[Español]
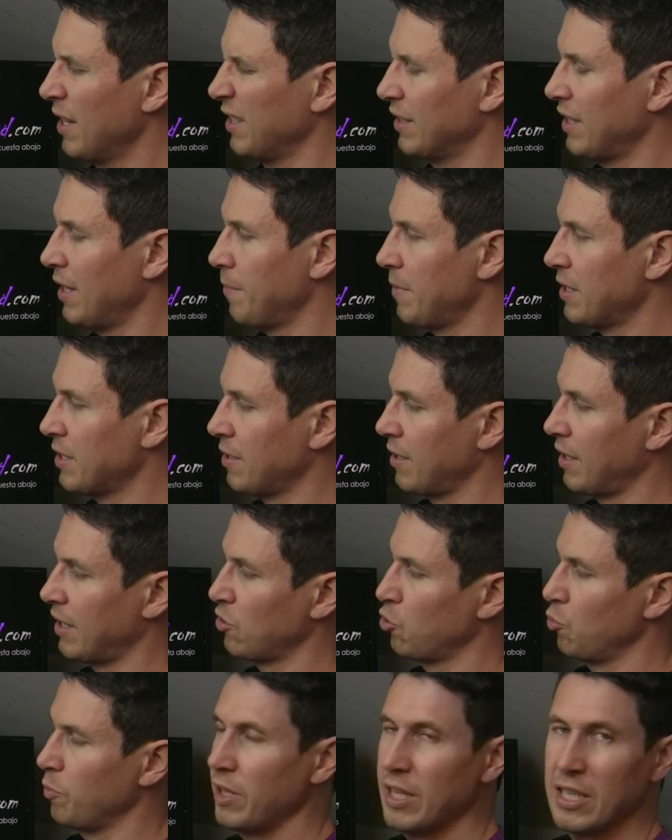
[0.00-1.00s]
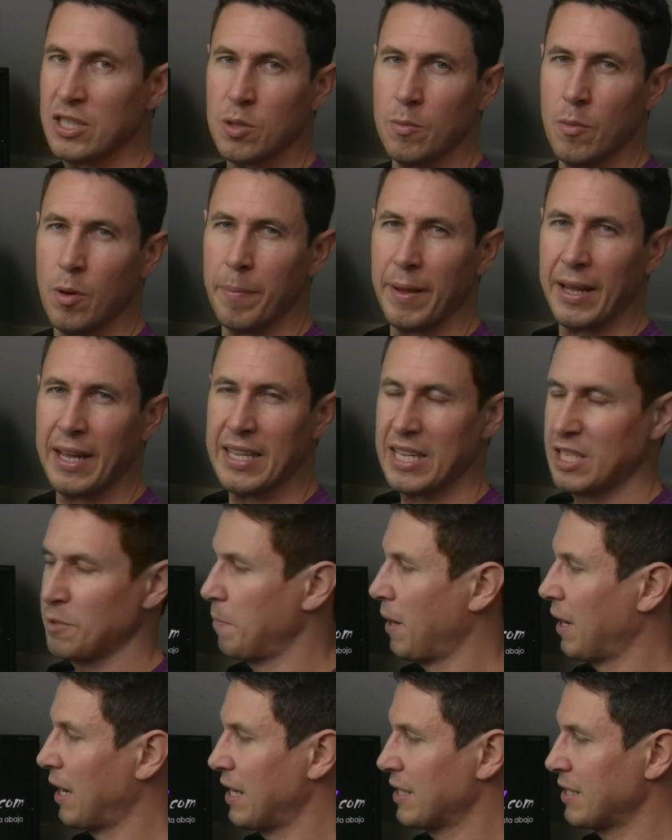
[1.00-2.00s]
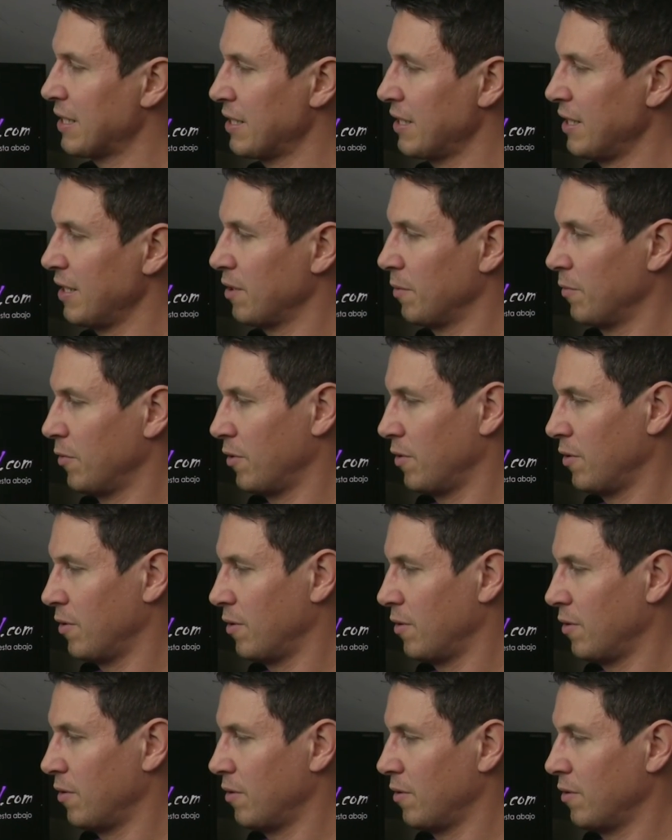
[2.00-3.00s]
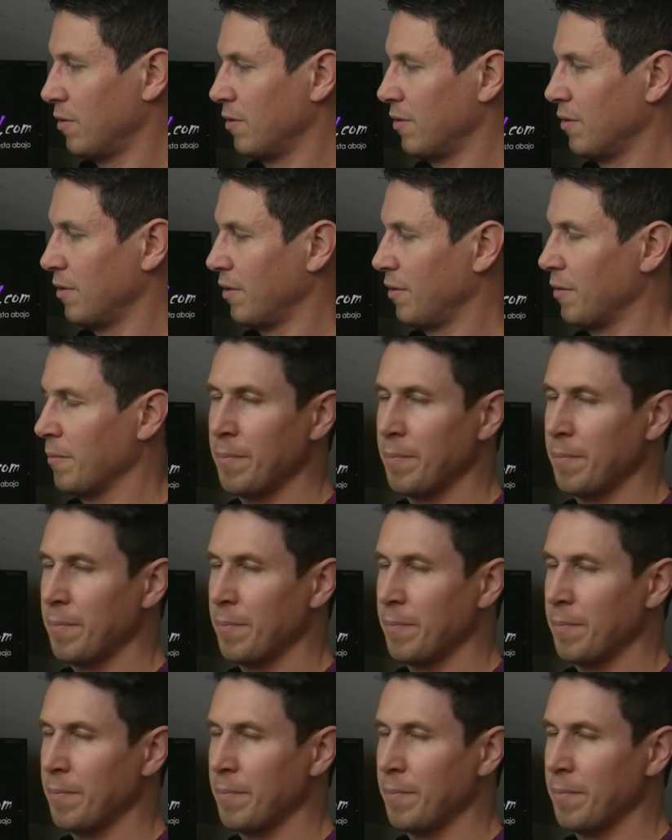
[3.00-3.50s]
Tiene más resumidas como pequeñas perlas, así como eh,